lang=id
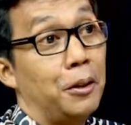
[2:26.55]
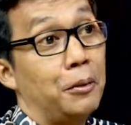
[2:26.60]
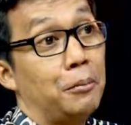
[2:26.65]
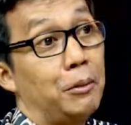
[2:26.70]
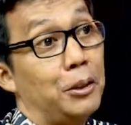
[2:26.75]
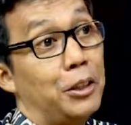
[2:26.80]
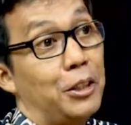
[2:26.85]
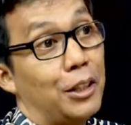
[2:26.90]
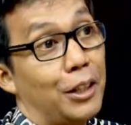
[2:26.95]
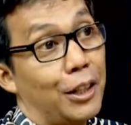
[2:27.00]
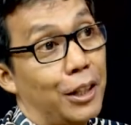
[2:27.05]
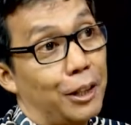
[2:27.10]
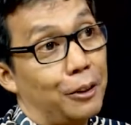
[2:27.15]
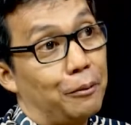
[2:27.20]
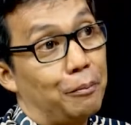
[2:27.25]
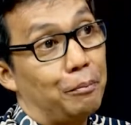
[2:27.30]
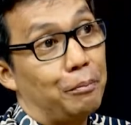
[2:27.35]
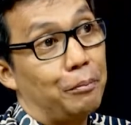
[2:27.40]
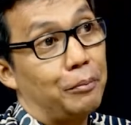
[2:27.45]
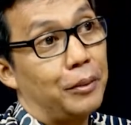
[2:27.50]

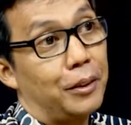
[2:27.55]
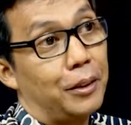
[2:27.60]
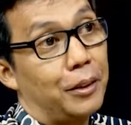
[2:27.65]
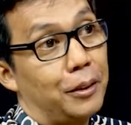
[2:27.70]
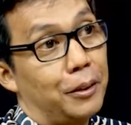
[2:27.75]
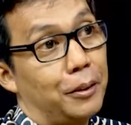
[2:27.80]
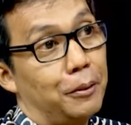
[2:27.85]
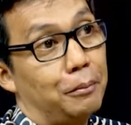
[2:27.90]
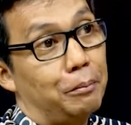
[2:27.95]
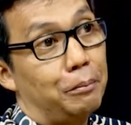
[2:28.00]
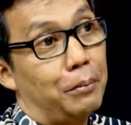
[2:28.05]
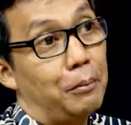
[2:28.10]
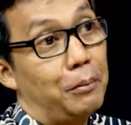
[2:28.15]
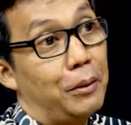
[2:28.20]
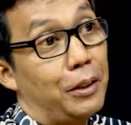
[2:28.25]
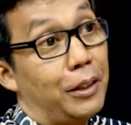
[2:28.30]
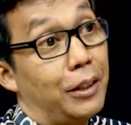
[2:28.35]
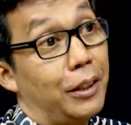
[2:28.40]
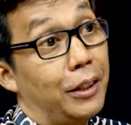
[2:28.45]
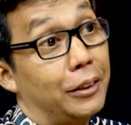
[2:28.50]
menjelang uh,
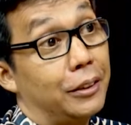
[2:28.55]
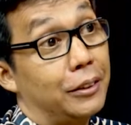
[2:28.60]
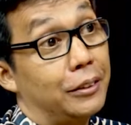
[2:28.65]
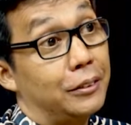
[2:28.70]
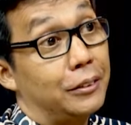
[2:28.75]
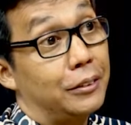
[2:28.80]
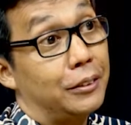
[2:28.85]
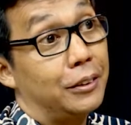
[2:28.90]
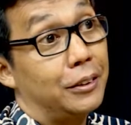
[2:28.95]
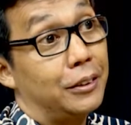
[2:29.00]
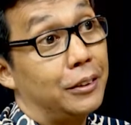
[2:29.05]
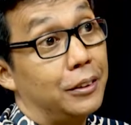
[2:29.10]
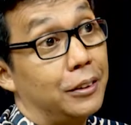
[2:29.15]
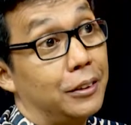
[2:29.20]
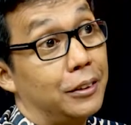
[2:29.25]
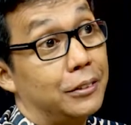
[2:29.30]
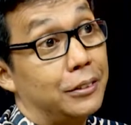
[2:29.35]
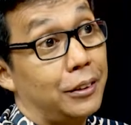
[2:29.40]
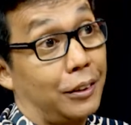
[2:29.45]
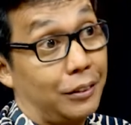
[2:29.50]
pemilihan
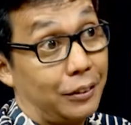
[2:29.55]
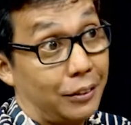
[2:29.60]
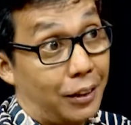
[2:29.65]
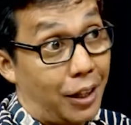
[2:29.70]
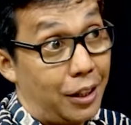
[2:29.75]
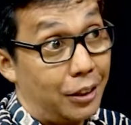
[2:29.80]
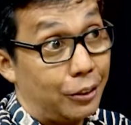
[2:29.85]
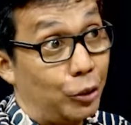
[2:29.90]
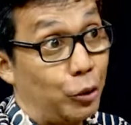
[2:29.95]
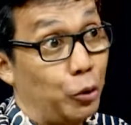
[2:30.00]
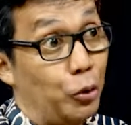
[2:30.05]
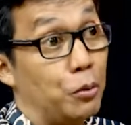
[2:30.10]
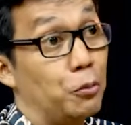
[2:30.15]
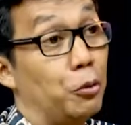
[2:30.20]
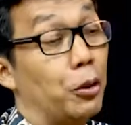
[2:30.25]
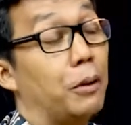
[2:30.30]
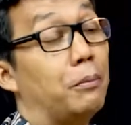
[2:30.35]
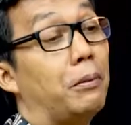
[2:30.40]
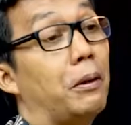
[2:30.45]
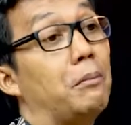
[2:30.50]
uh, serentak tahun
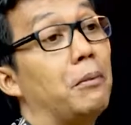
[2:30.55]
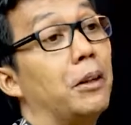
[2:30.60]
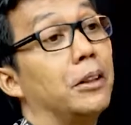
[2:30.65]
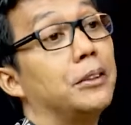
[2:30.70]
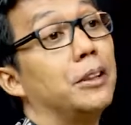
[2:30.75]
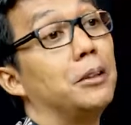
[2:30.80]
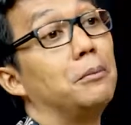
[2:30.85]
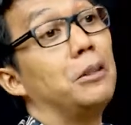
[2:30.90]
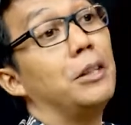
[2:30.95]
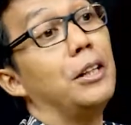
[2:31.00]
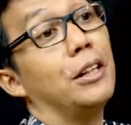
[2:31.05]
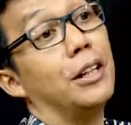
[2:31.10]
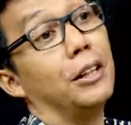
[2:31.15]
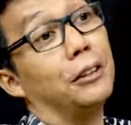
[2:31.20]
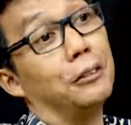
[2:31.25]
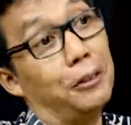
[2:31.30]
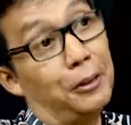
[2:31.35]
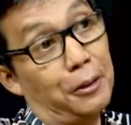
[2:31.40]
2018 Baik. dan menjelang